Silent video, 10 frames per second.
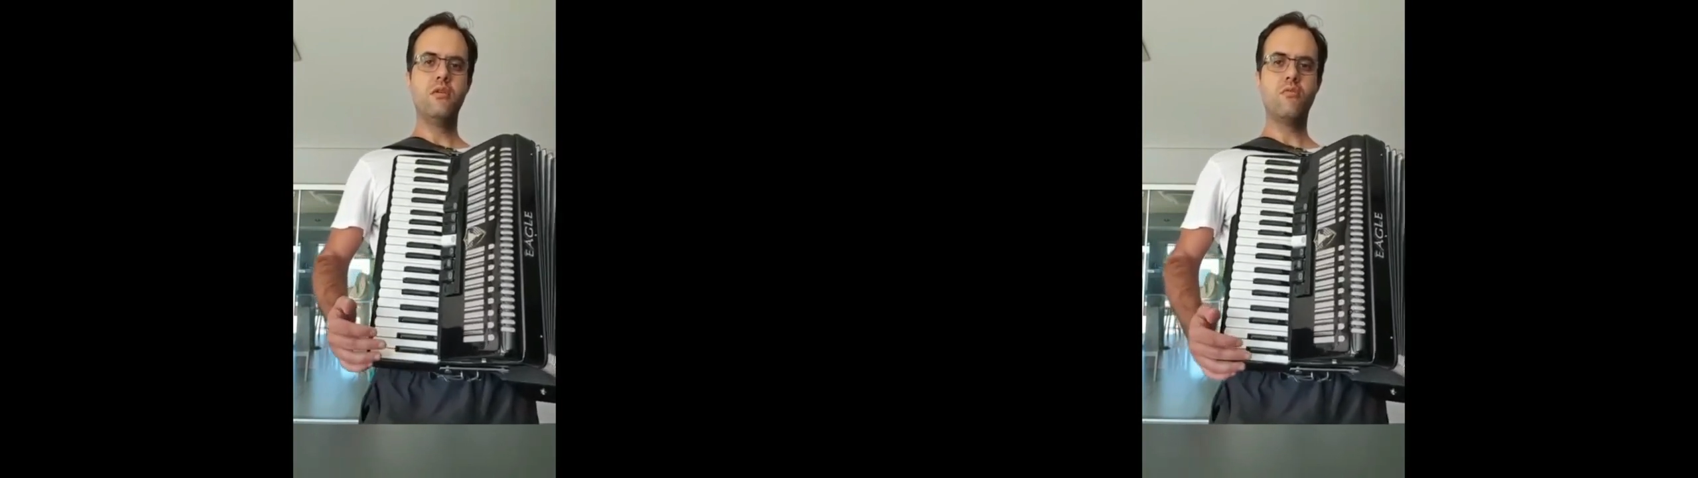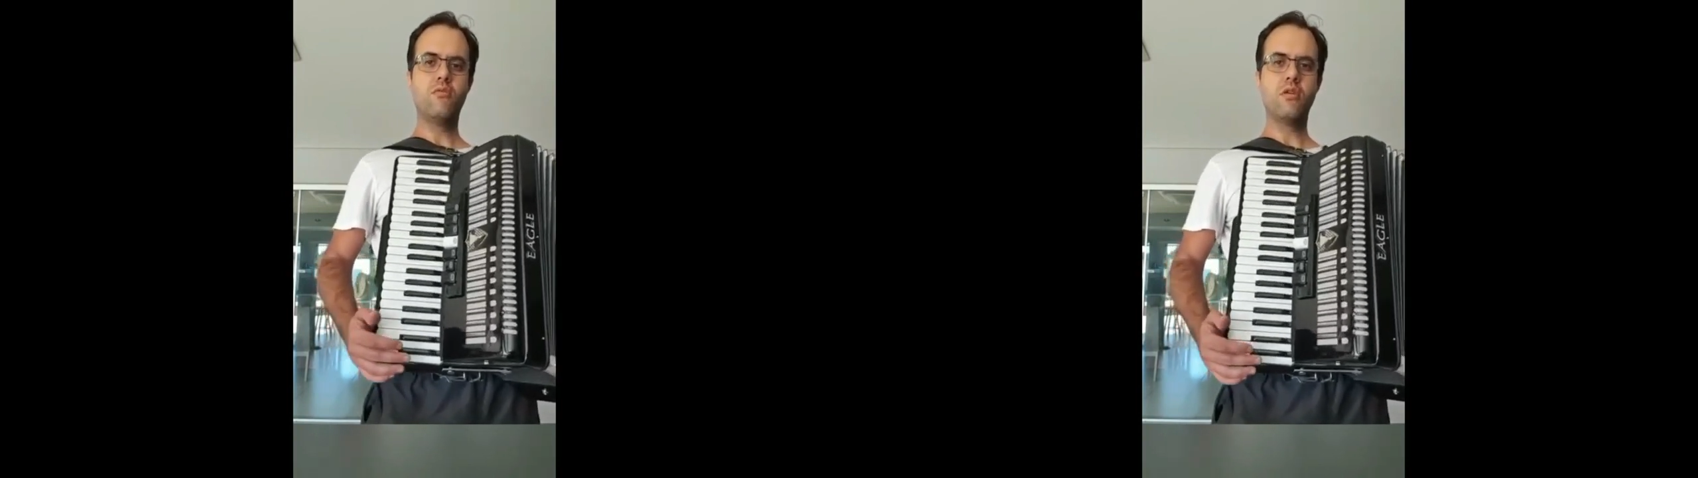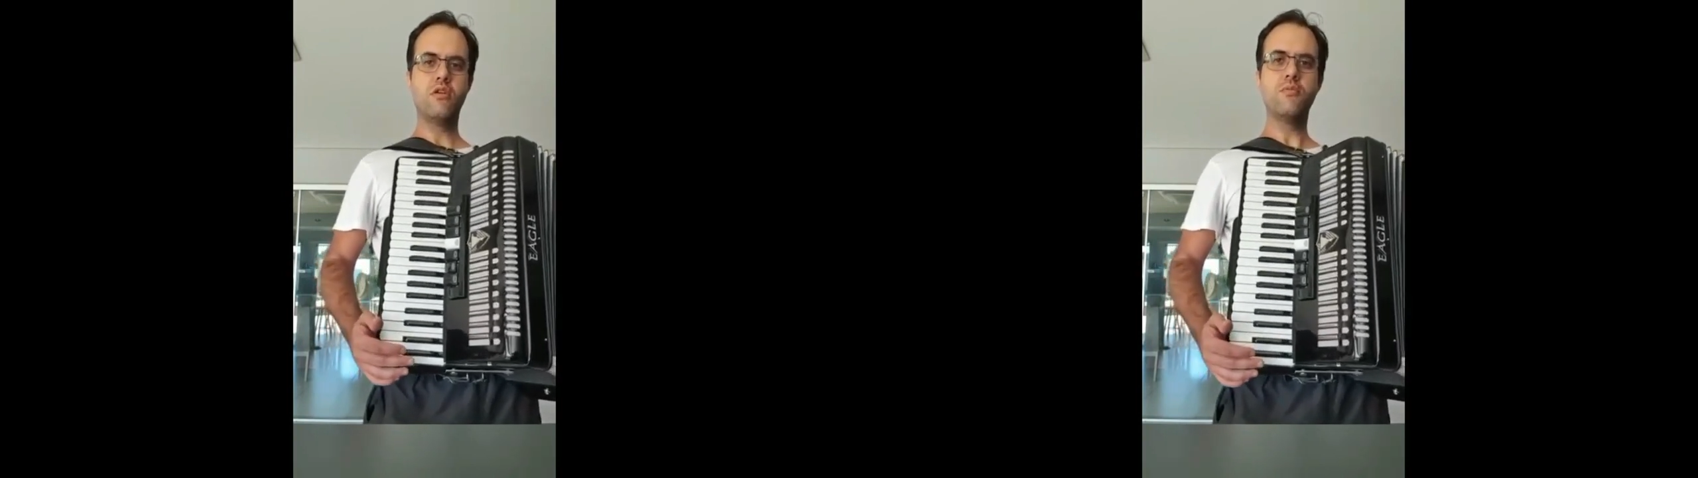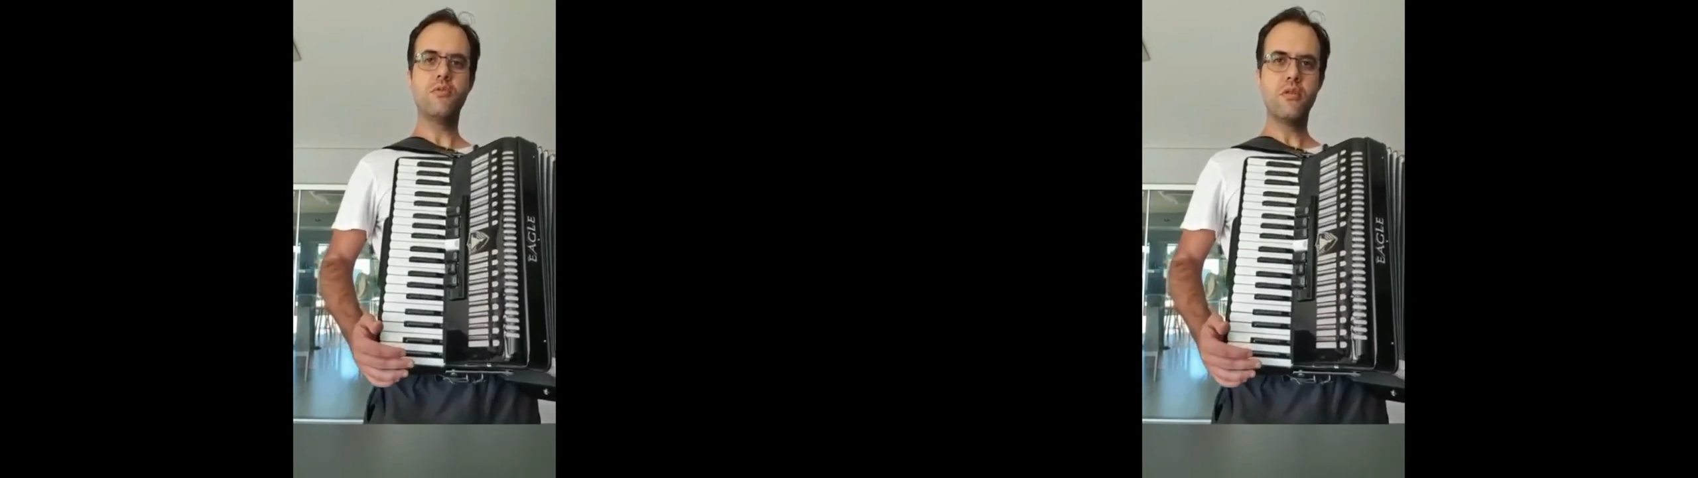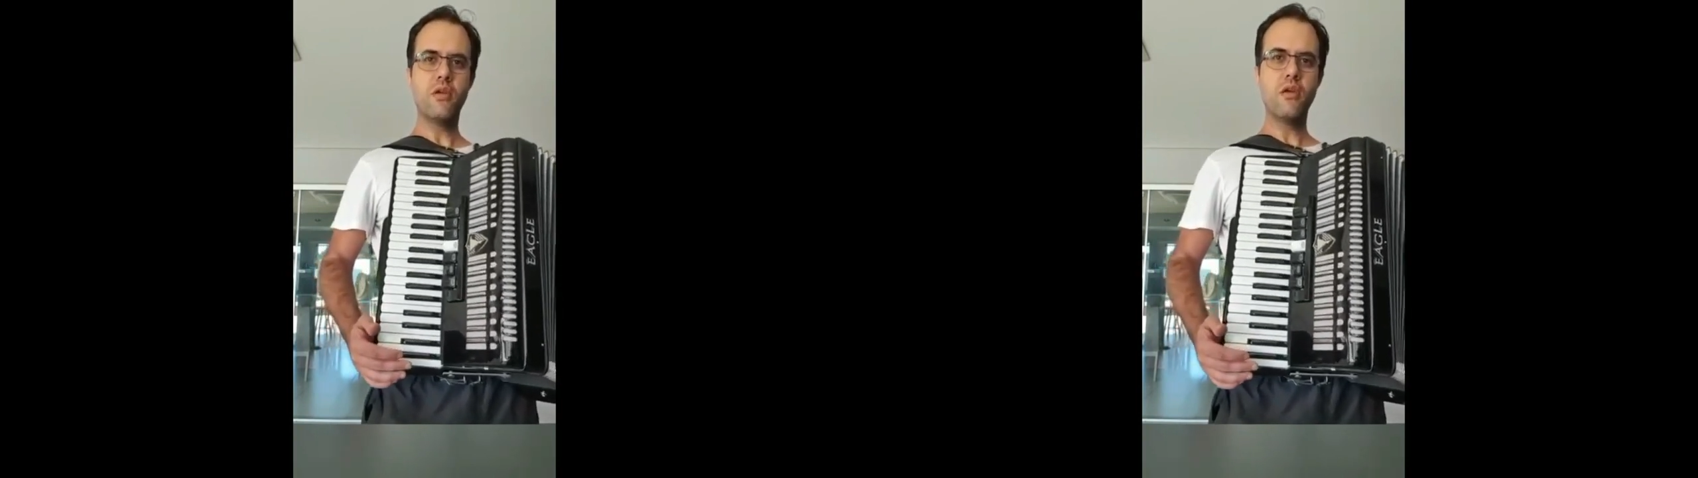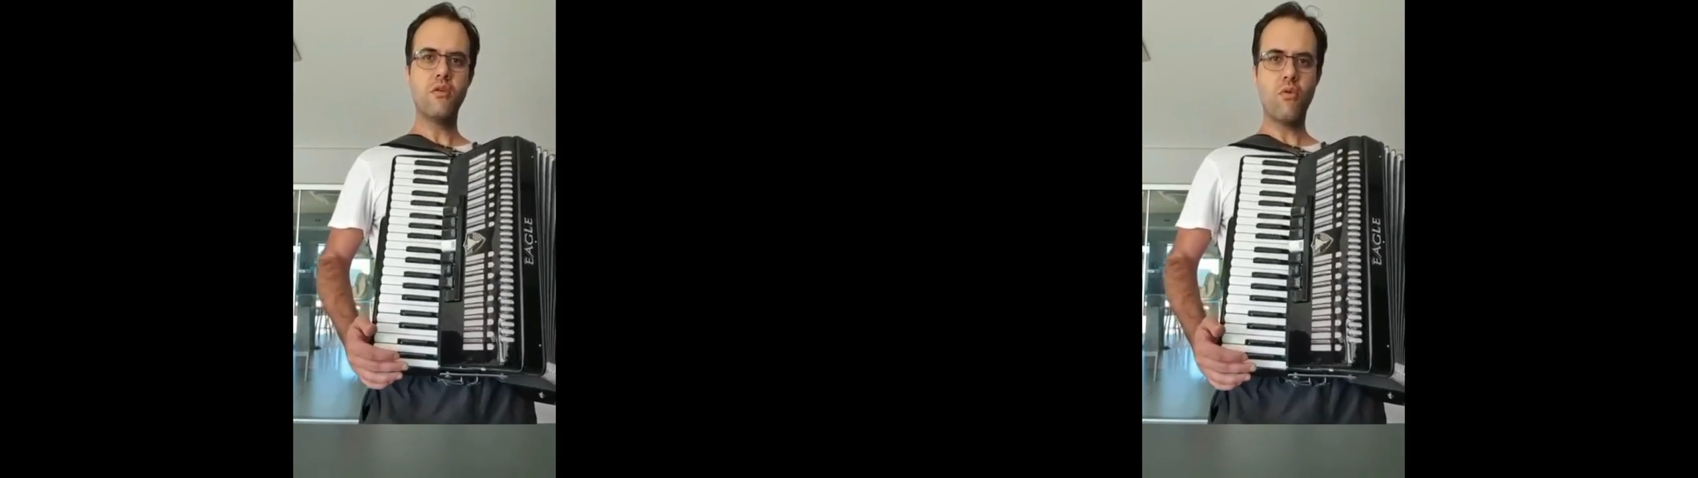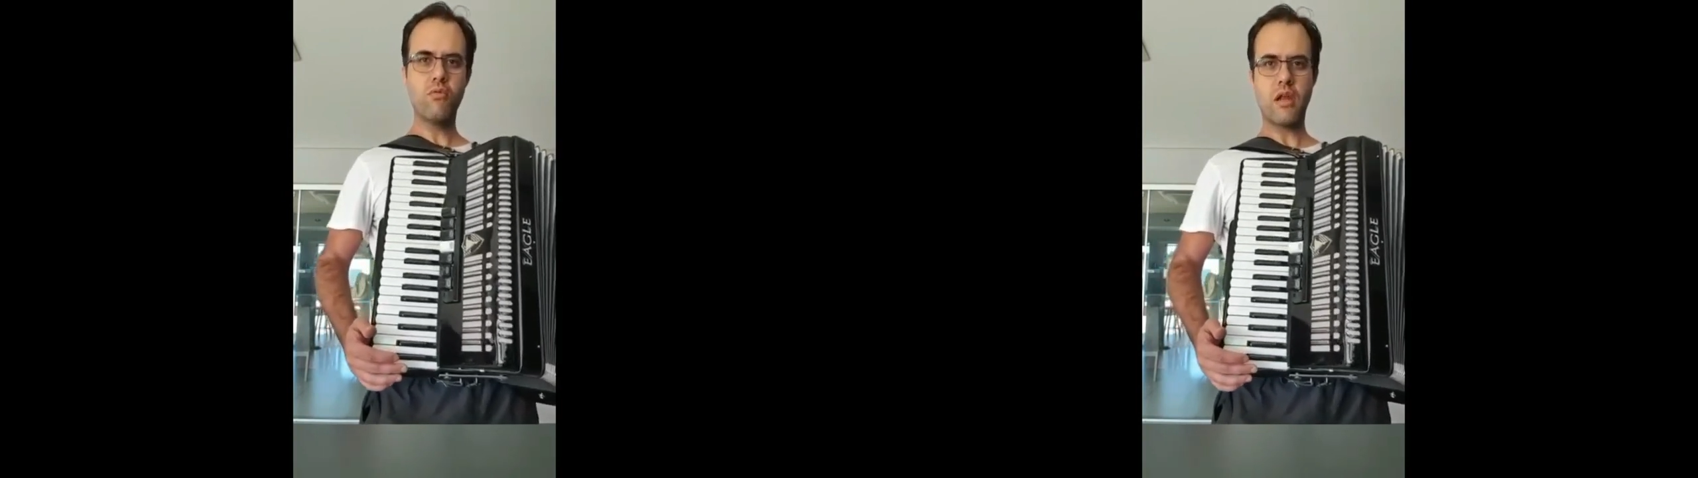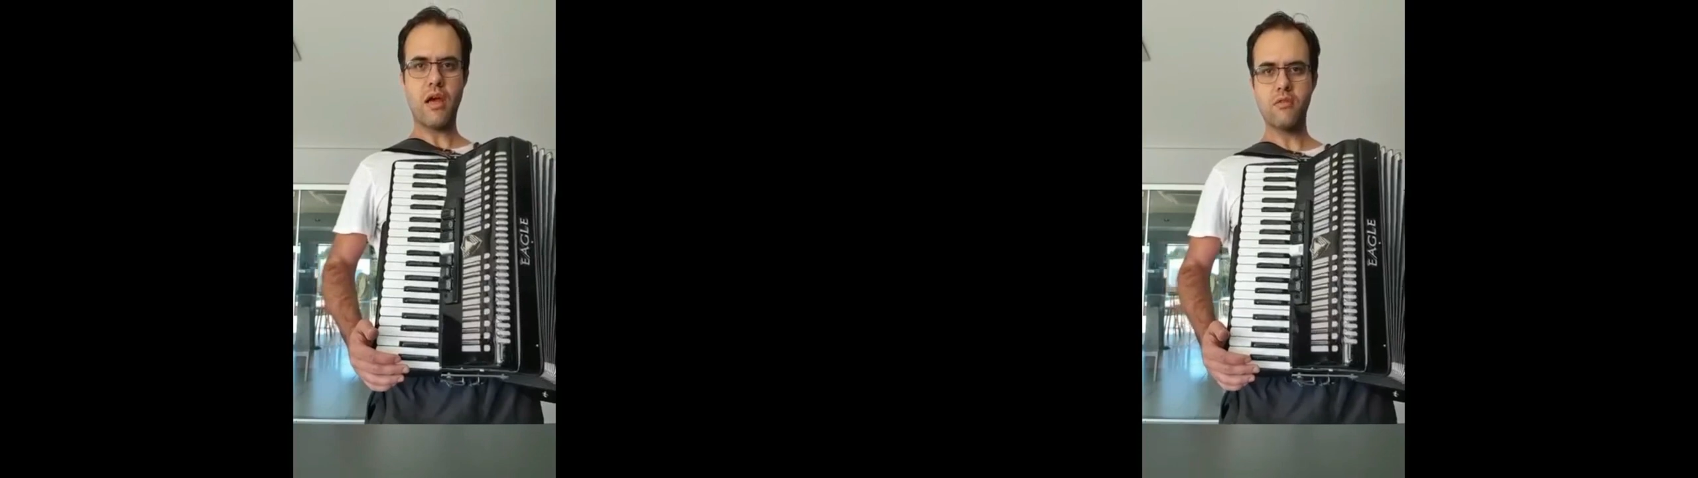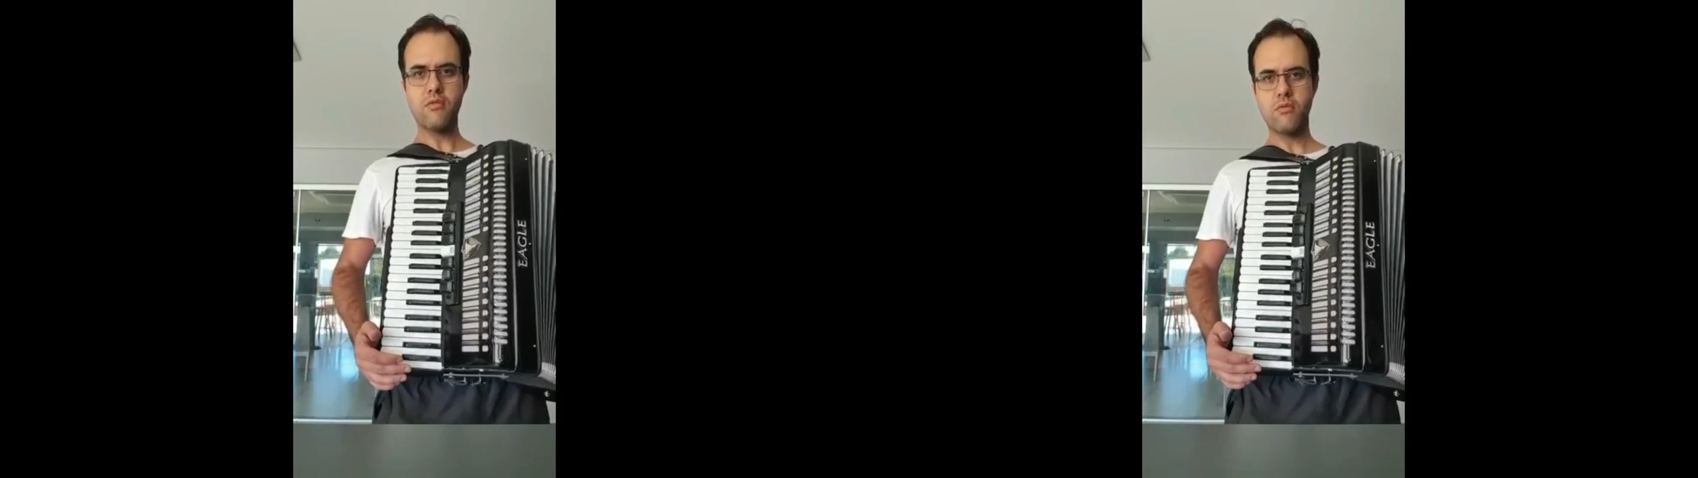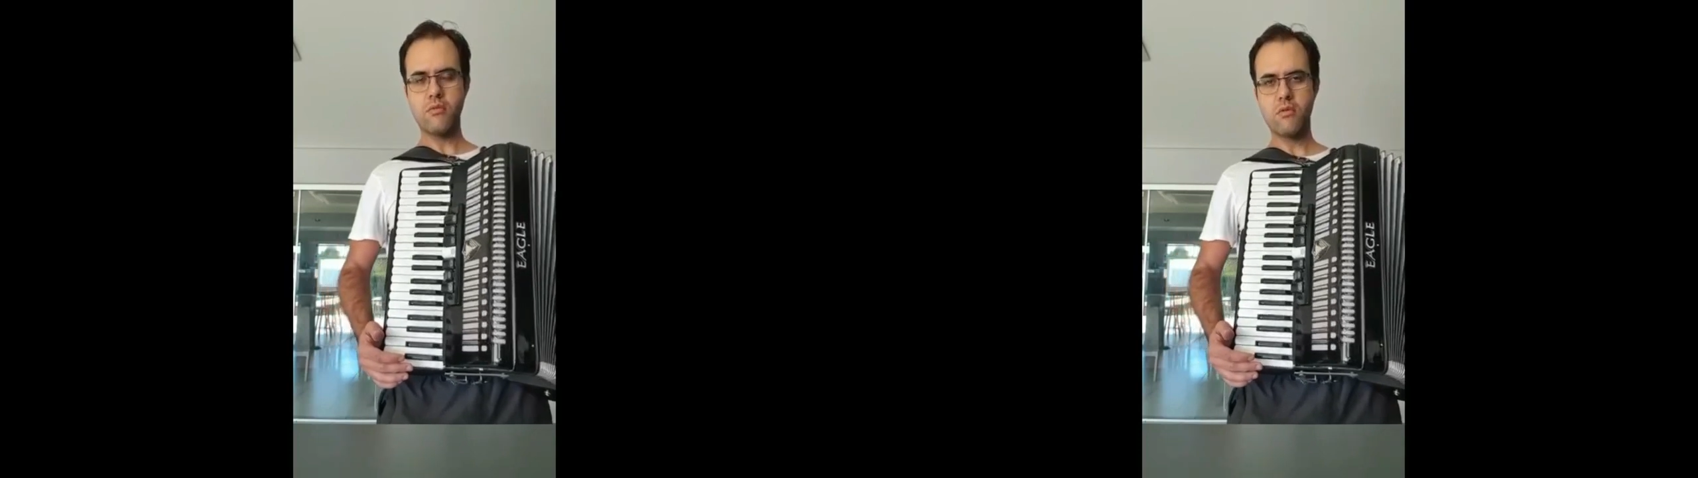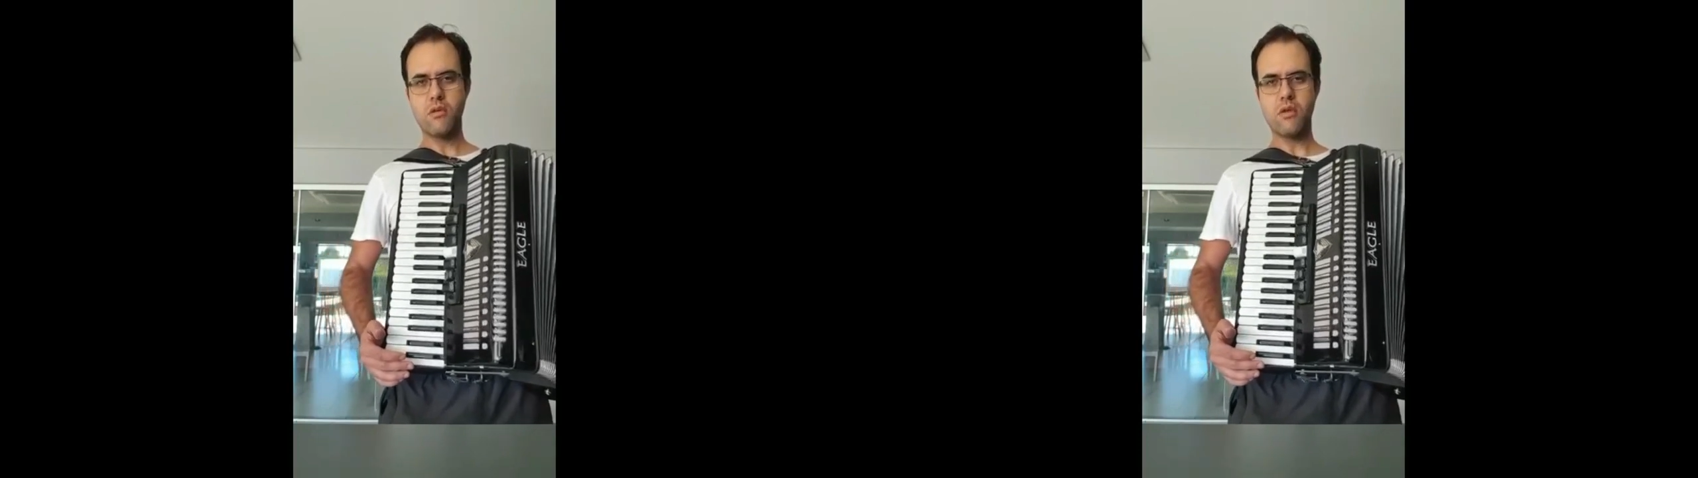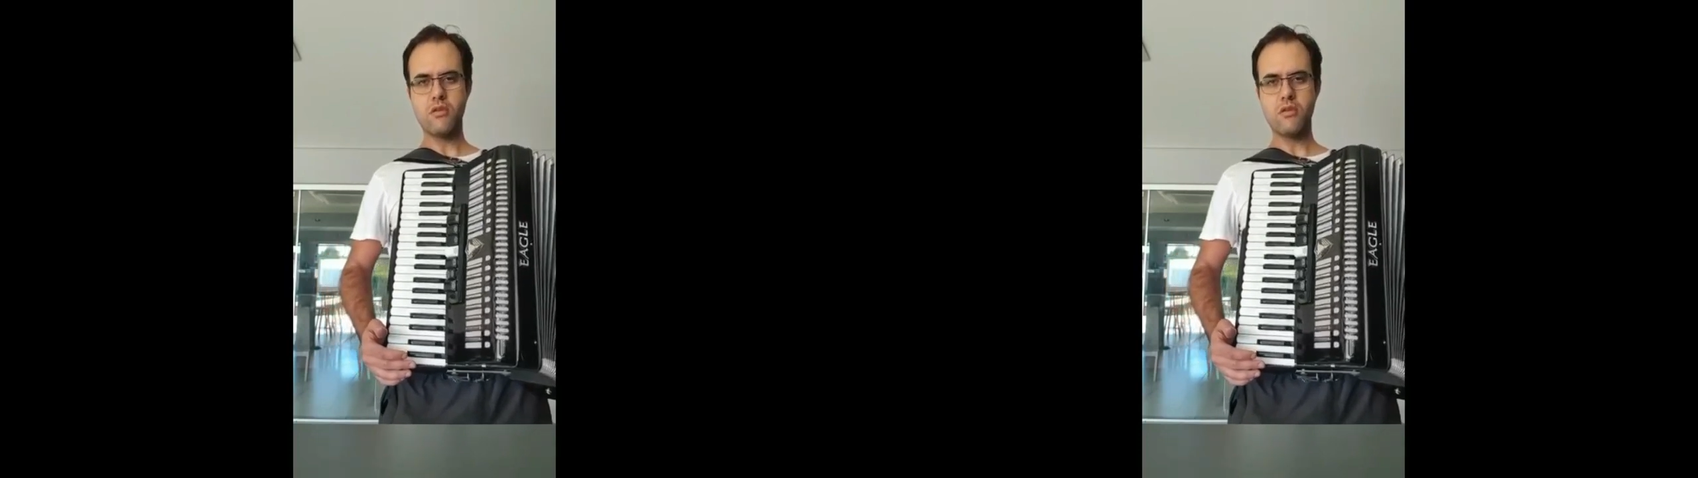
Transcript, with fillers: e contente por ter encontrado